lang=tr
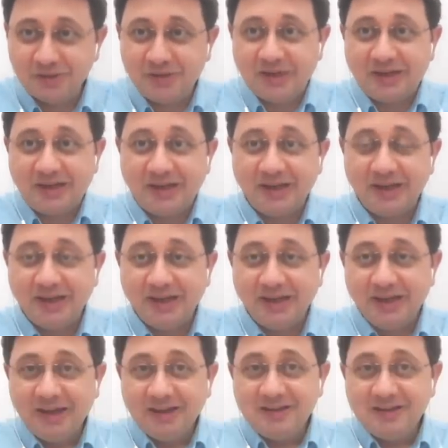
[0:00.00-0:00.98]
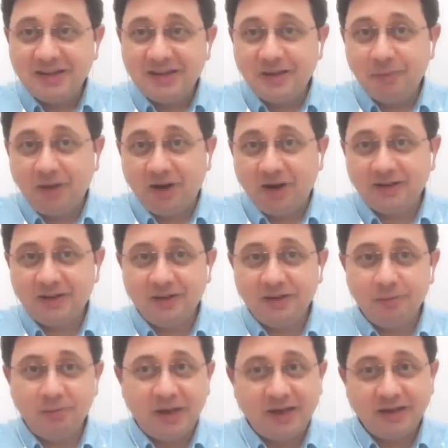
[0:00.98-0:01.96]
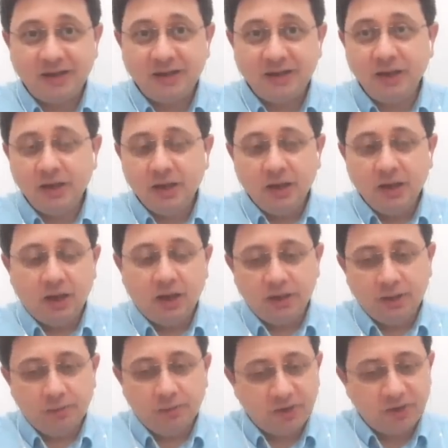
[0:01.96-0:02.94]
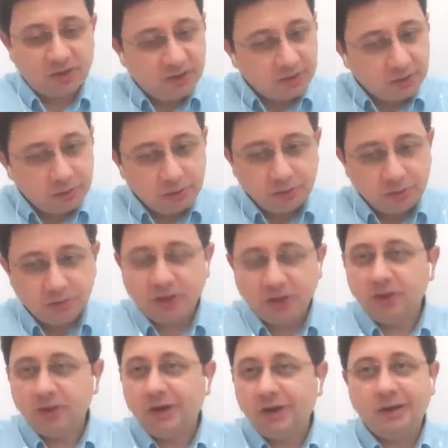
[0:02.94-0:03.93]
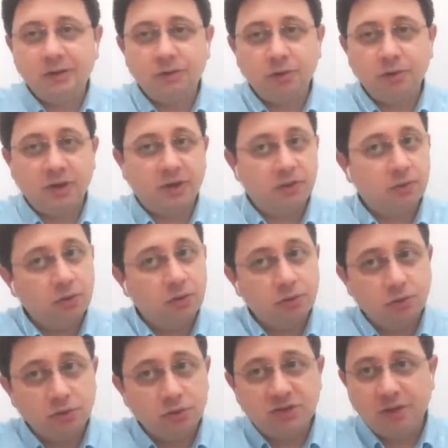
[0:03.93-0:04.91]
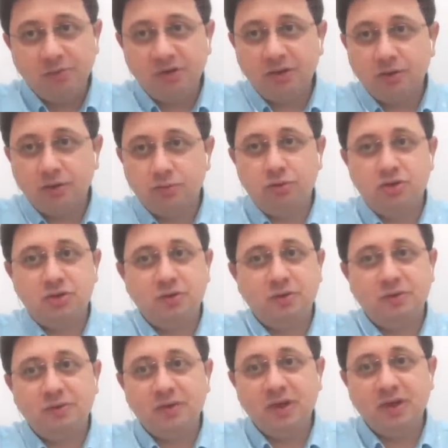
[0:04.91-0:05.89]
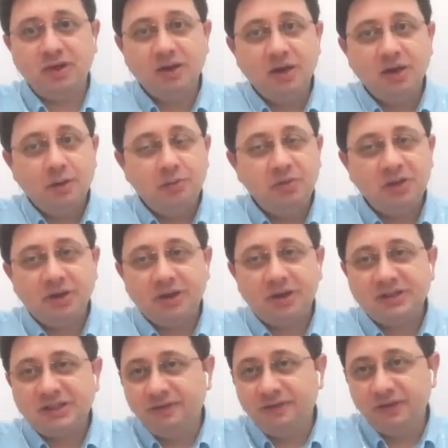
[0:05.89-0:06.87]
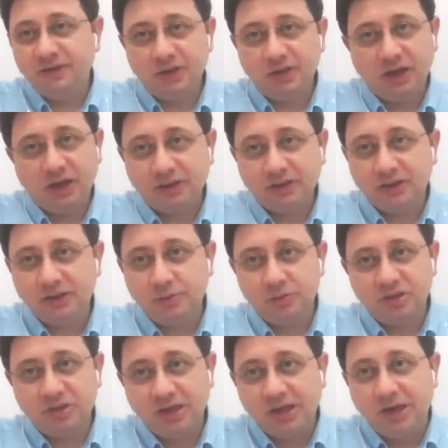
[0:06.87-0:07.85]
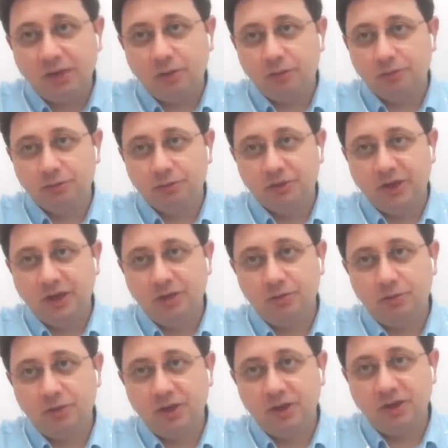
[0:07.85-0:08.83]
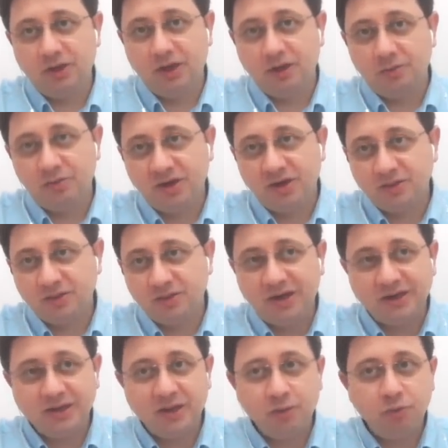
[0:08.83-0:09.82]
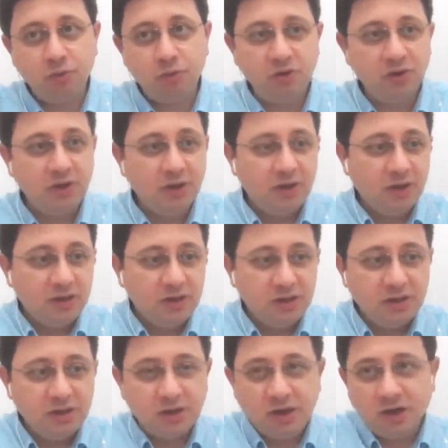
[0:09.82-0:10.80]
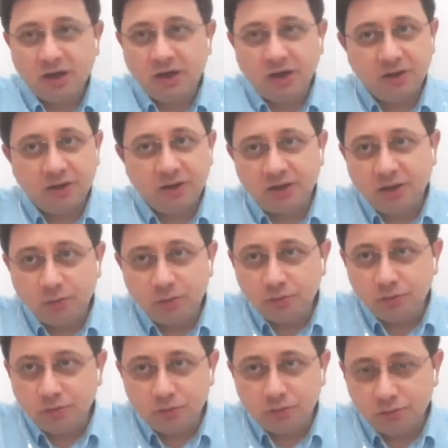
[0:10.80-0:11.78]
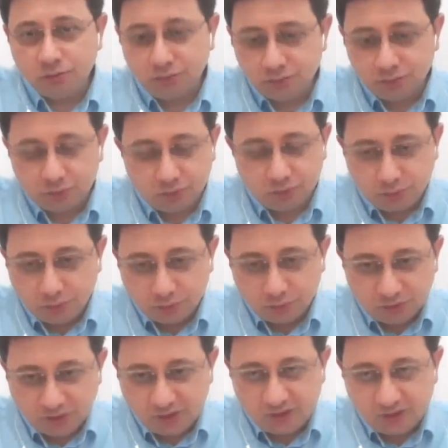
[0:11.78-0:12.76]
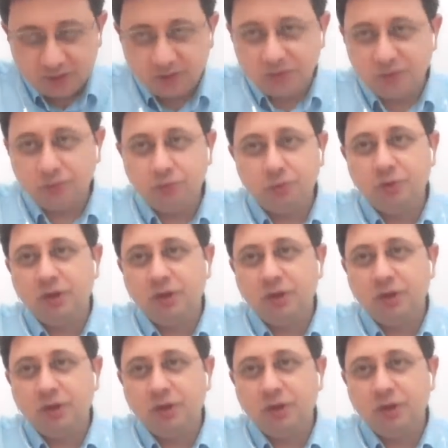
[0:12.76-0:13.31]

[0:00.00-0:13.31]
sözleriyle çekip attı. Belki de adamlar karayolundan naklediyorlardı öyle göstermek de çok istemediler bir tane safın attığı bir şeyle oldu yani olay. Yani birazcık belki de bu bir İKK'nın tam orada e,